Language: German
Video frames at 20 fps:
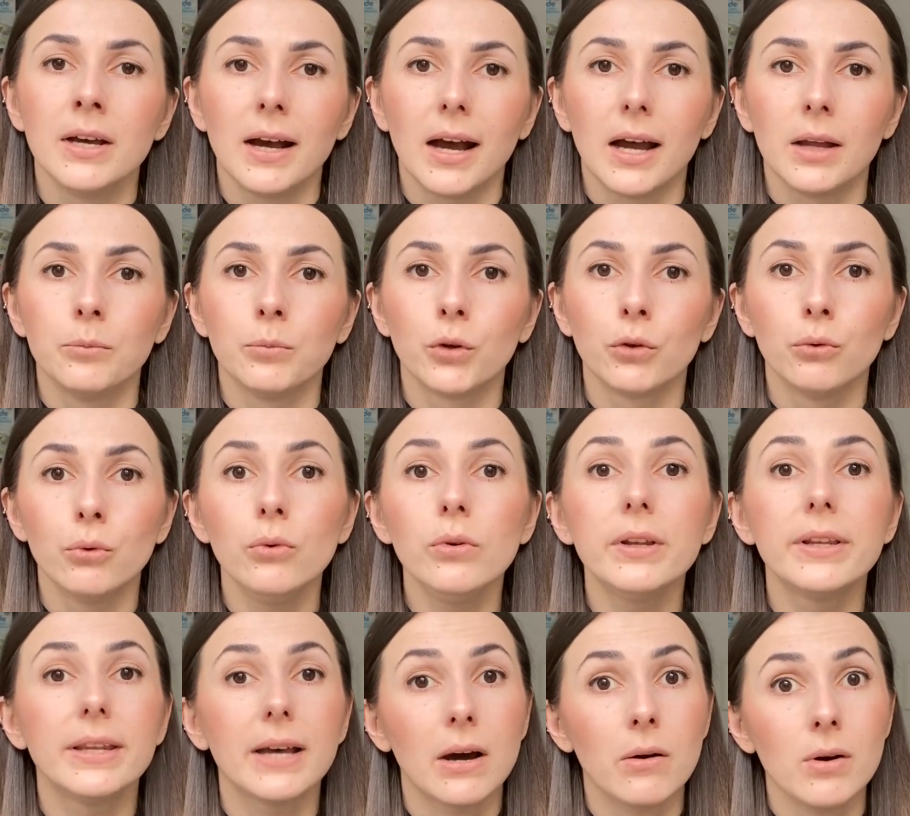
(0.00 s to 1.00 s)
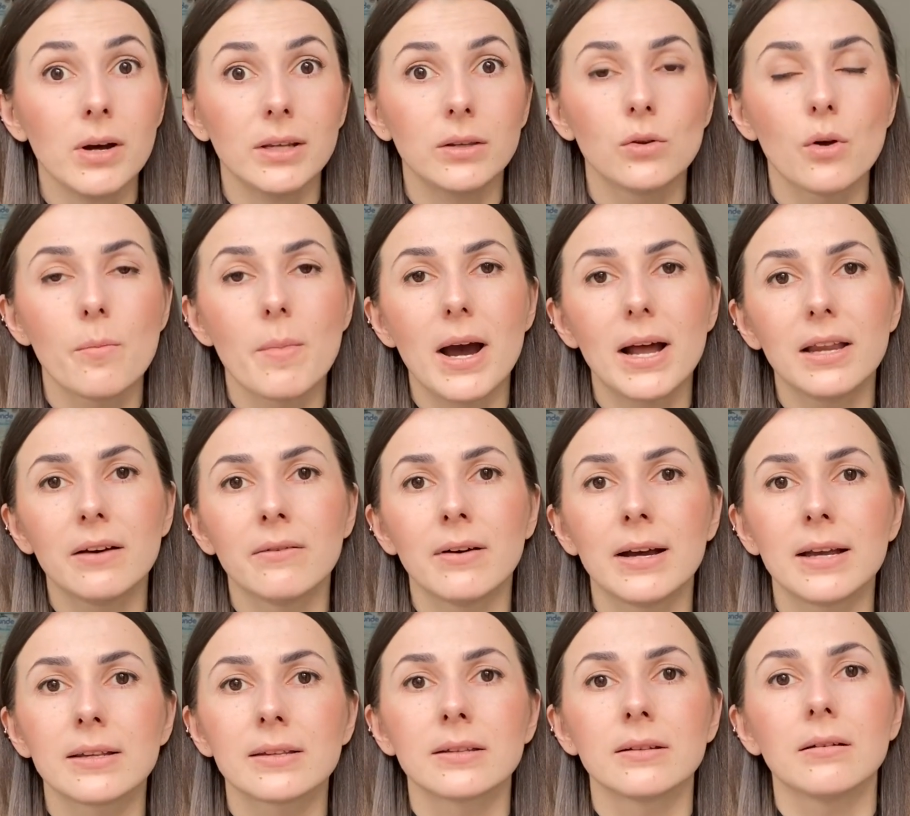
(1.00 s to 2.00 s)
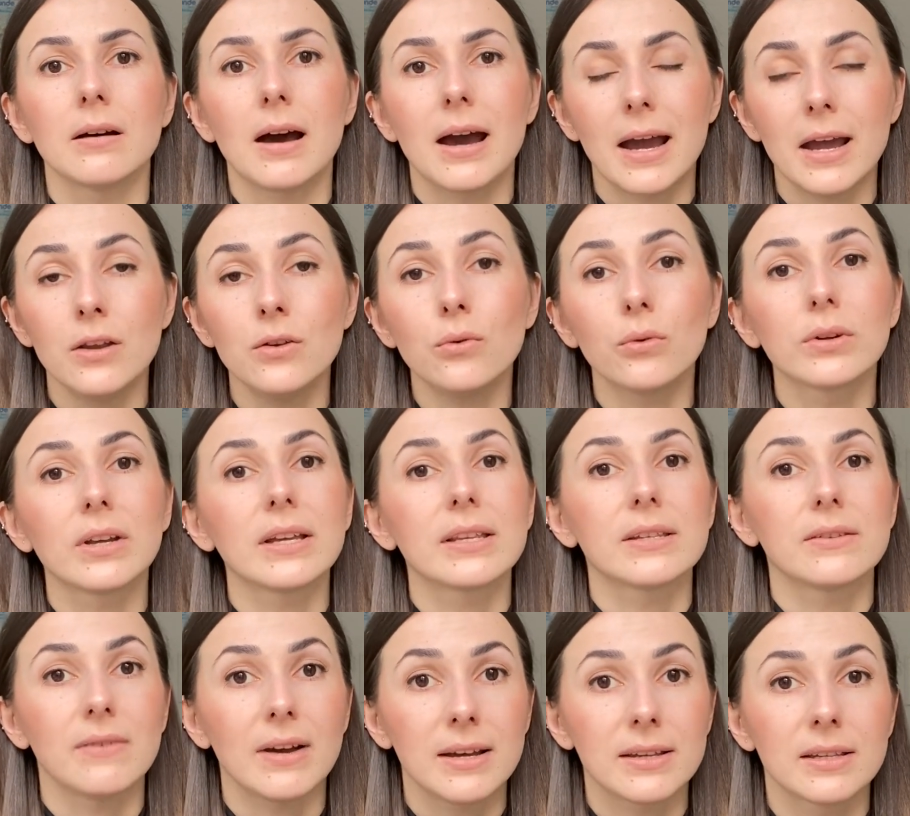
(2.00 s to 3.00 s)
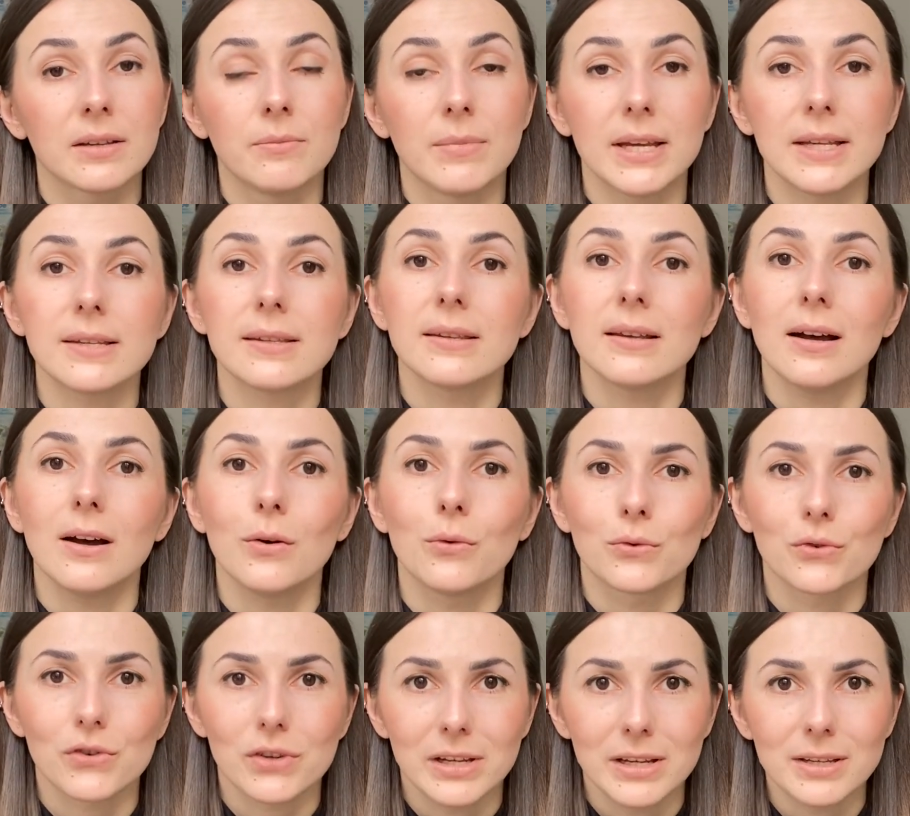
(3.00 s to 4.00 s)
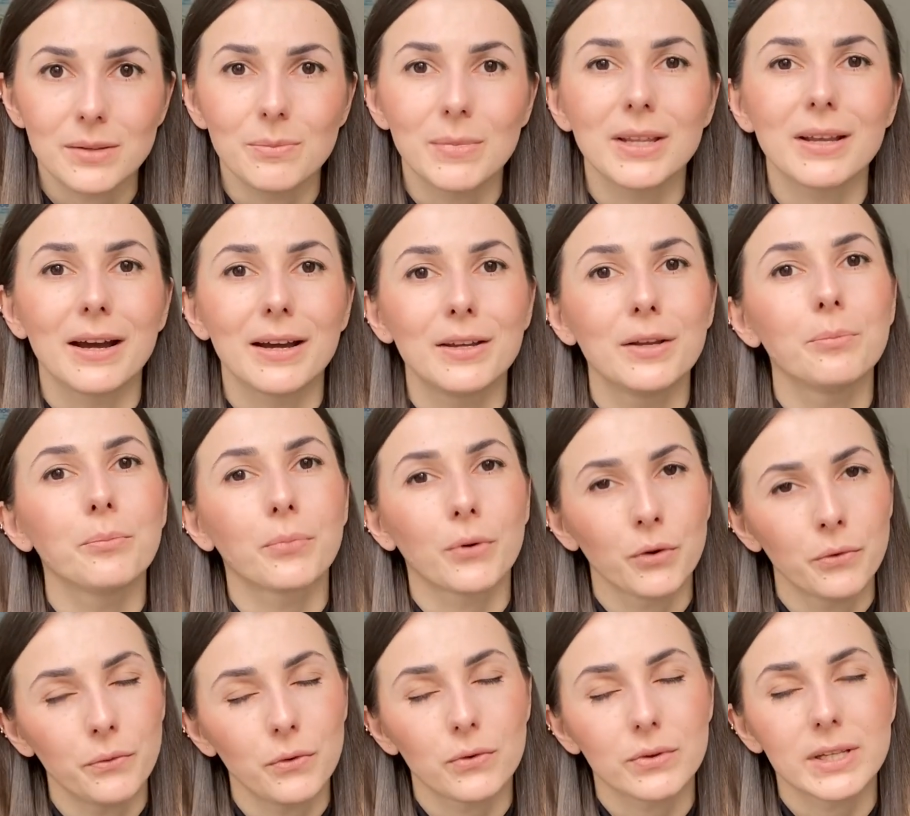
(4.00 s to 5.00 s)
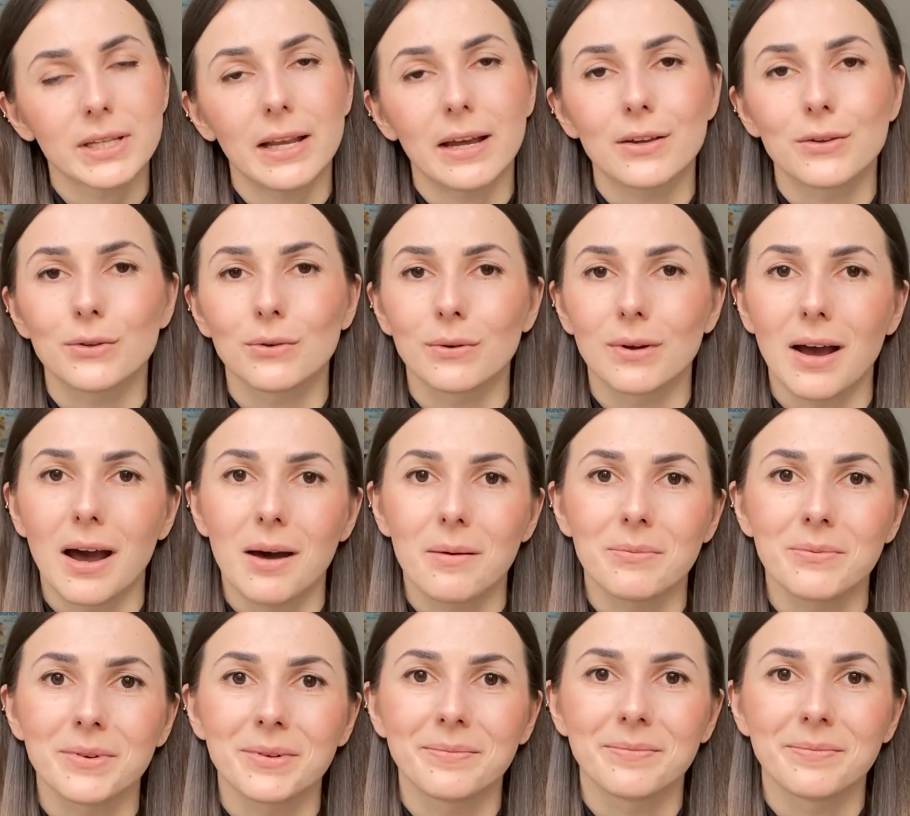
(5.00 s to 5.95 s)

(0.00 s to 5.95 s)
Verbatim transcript: Ein Modul dauert normalerweise ein oder zwei Semester und schließt mit einer Prüfungsleistung ab.